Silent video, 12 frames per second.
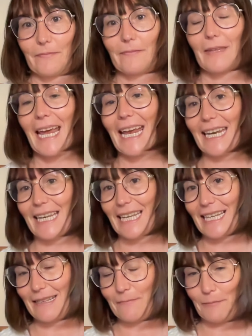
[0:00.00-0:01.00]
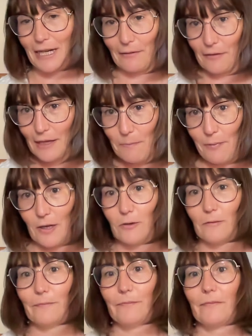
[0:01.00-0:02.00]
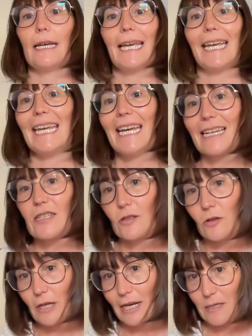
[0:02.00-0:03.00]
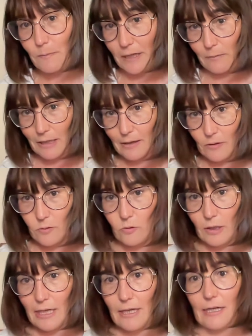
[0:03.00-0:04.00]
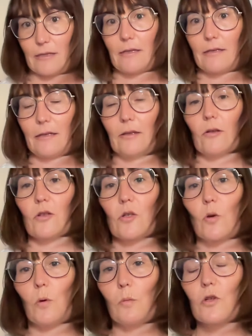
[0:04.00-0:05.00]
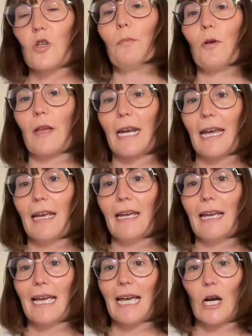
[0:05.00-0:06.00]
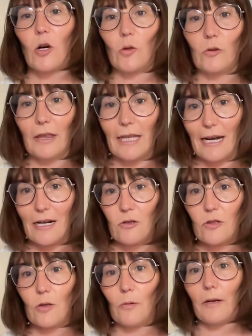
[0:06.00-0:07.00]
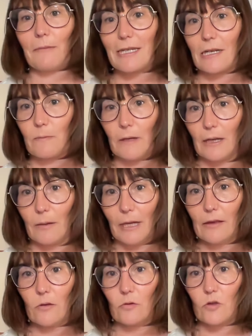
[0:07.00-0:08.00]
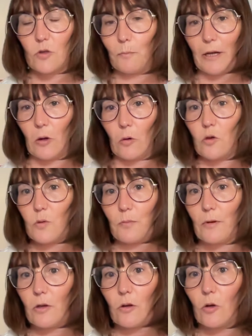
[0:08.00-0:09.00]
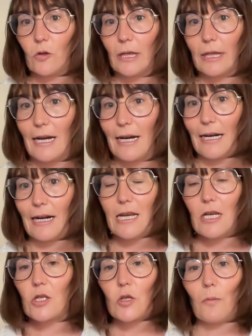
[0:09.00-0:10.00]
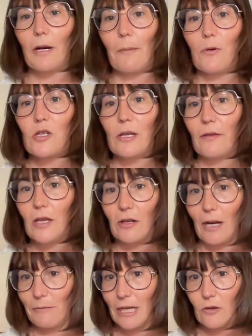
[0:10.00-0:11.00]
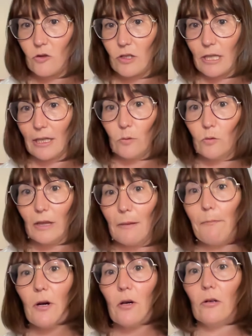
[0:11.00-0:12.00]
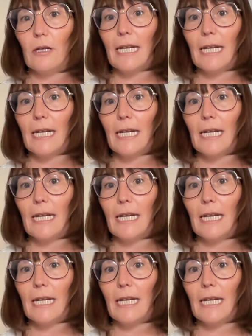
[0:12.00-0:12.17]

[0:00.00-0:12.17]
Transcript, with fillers: en principio, y que estoy experimentando con ellas. Entonces, como mucho podré contaros sobre mis experimentos, pero no os puedo contar sobre posicionamientos de ningún tipo